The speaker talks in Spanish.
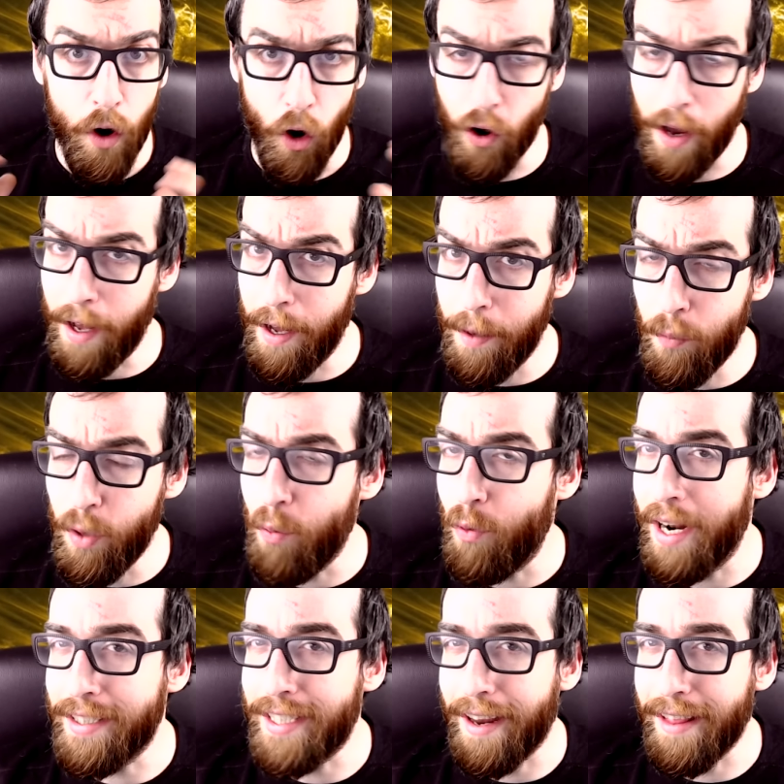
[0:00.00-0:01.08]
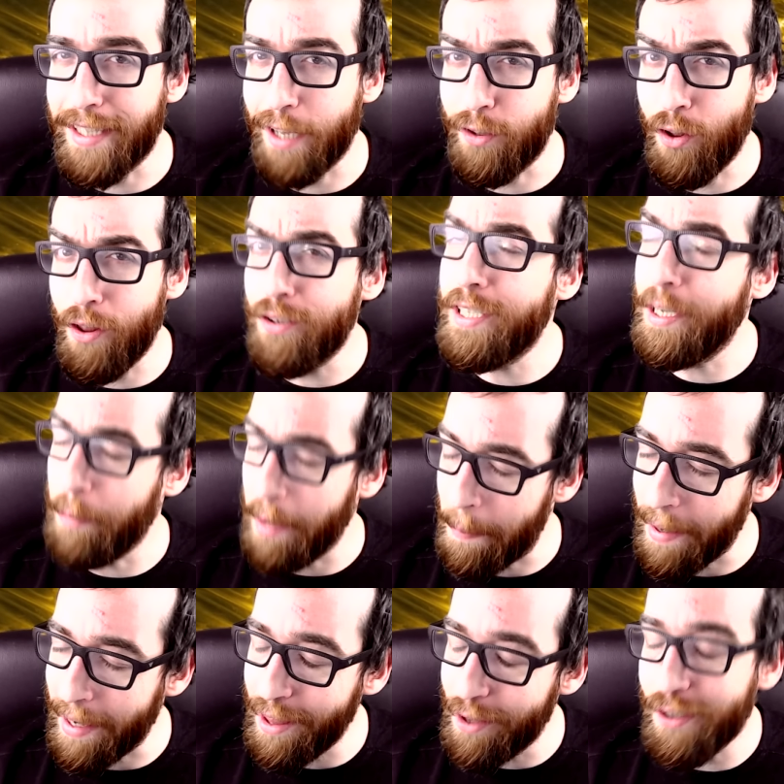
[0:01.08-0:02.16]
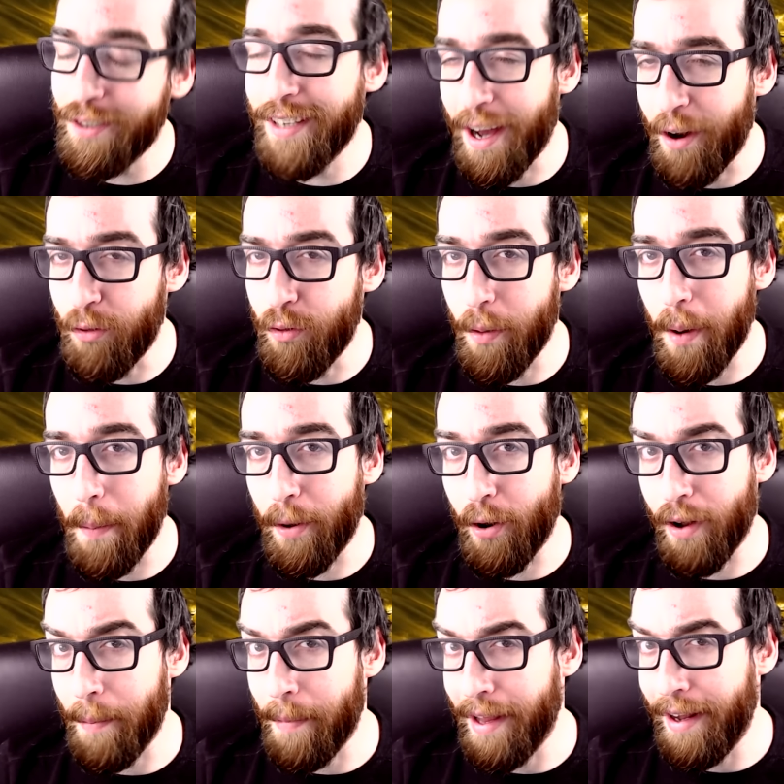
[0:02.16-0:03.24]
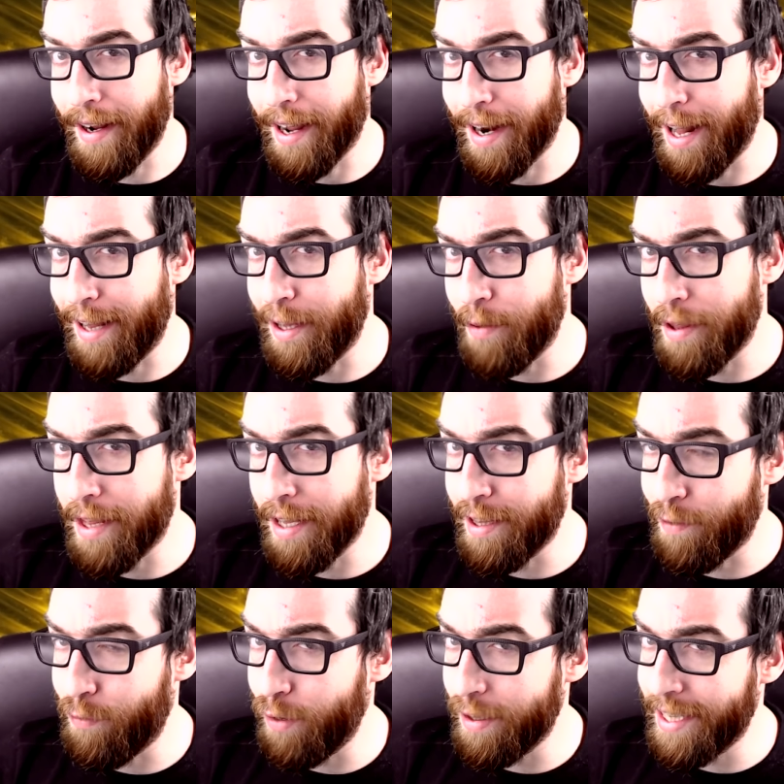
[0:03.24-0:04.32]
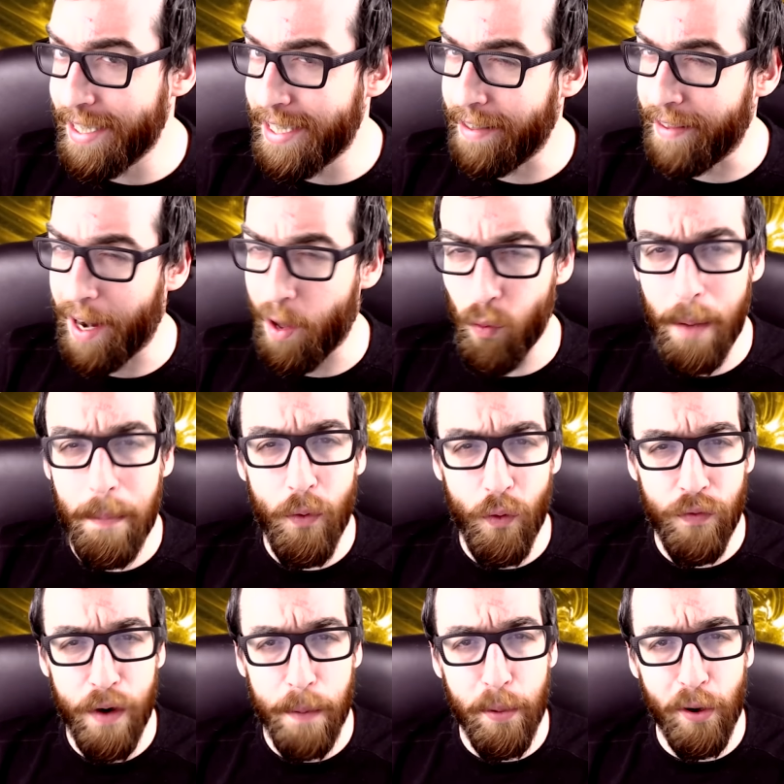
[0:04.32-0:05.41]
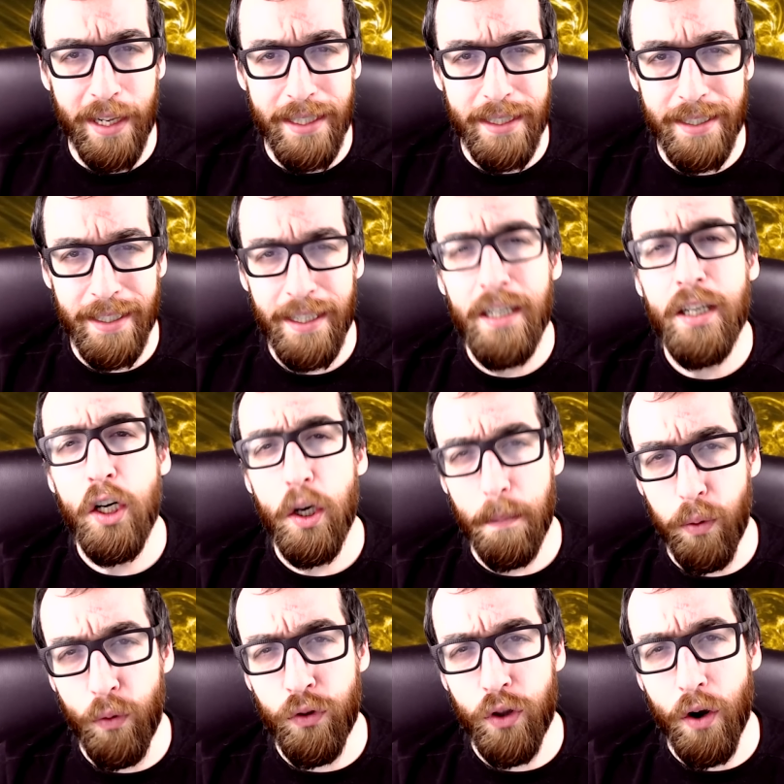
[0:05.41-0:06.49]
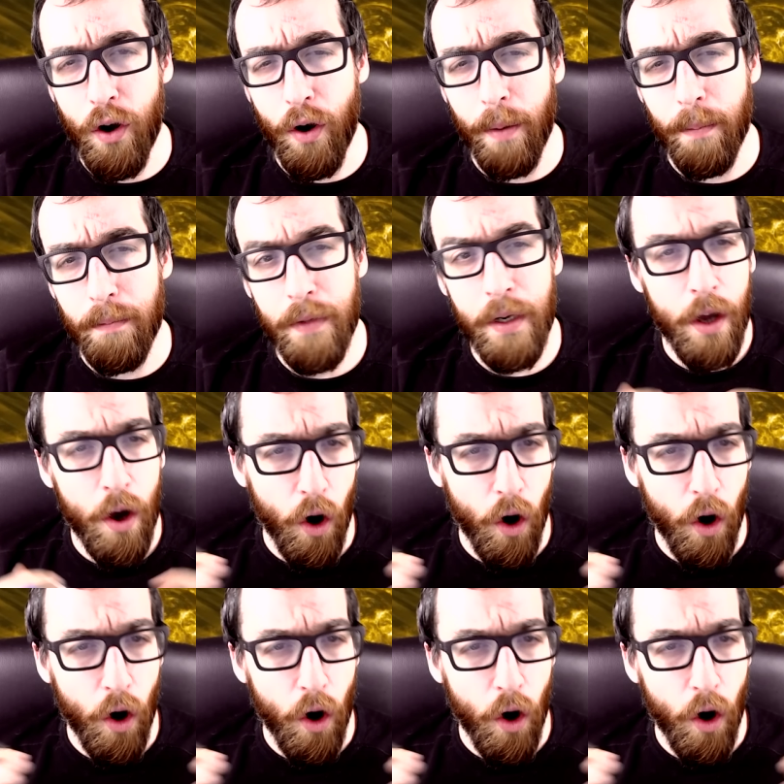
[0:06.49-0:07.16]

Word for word: Hola, muy buenas tardes a todos y bienvenidos a un nuevo programa del canal de Vicente Fuentes y de la web ufopolis.com.